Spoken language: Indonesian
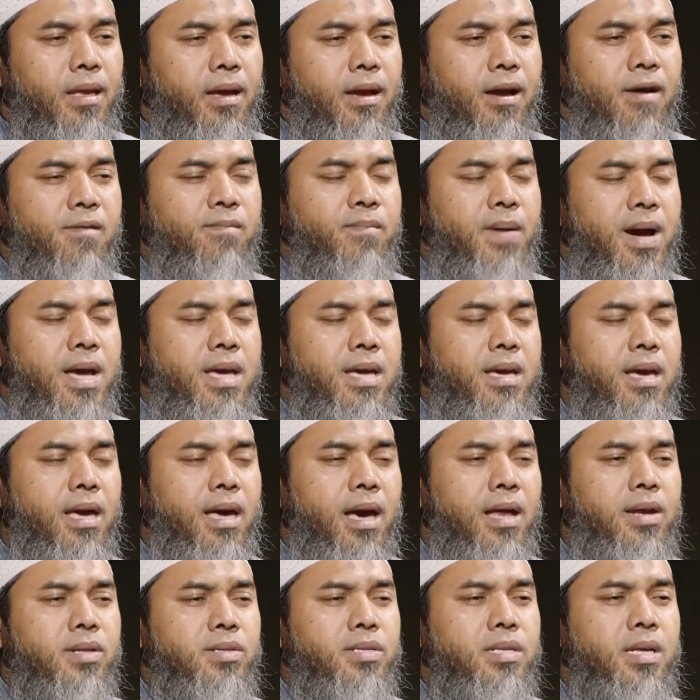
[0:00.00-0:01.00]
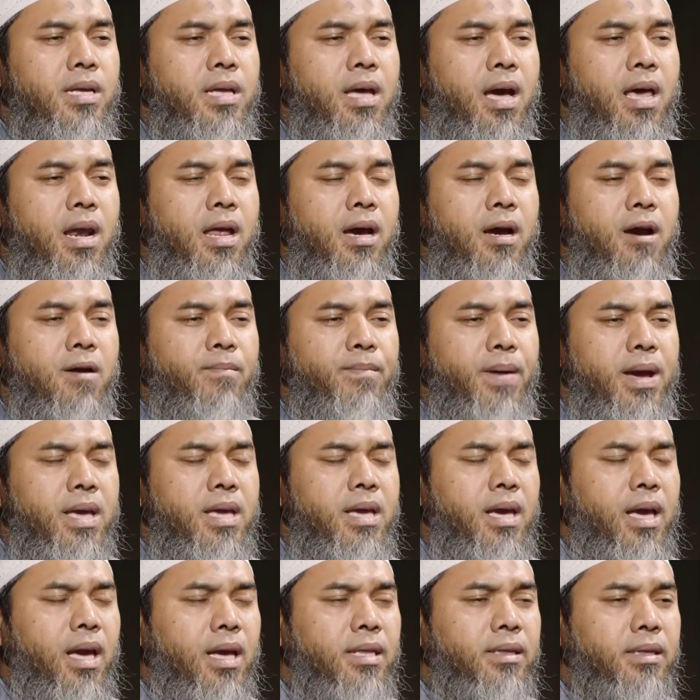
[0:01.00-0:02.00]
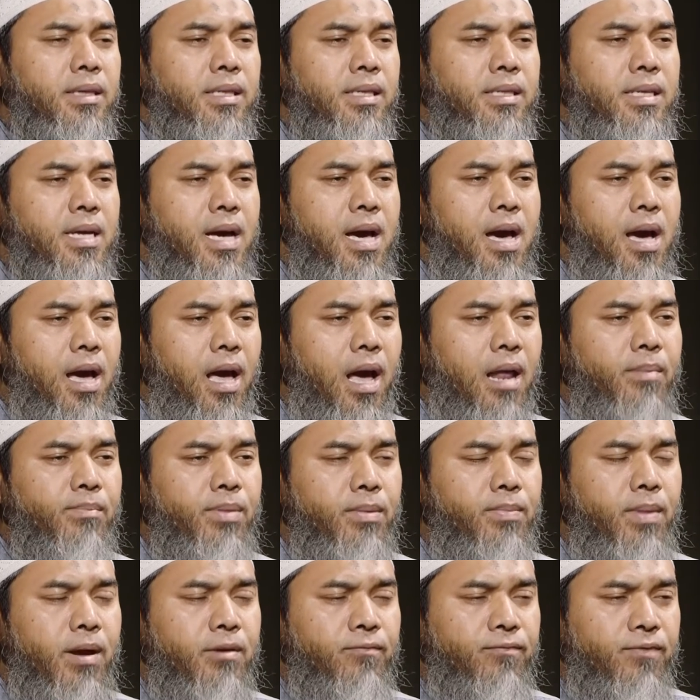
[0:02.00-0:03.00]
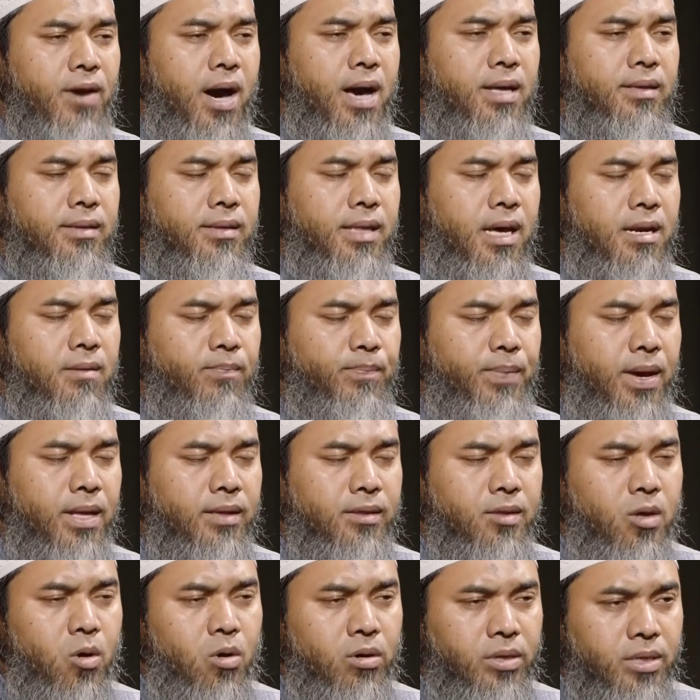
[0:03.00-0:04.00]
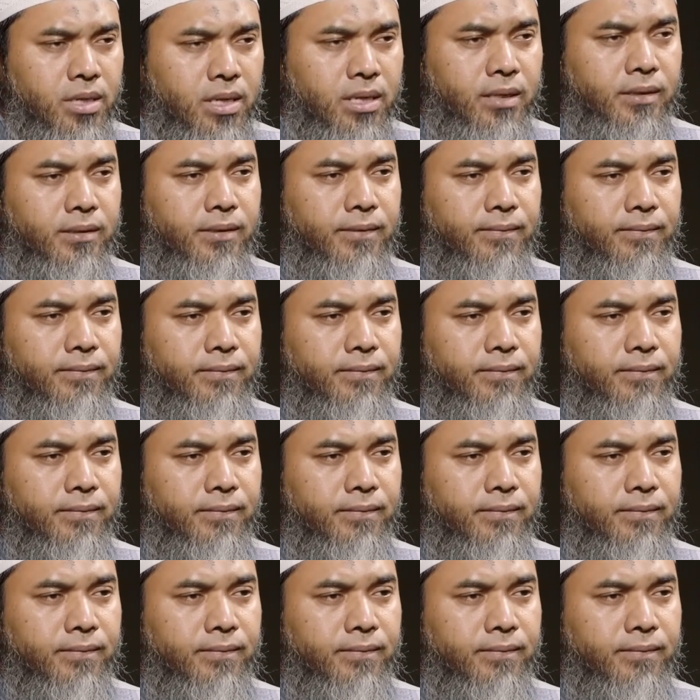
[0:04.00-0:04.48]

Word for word: Kebaikan segala kebaikan tidak akan bermanfaat tanpa tauhid.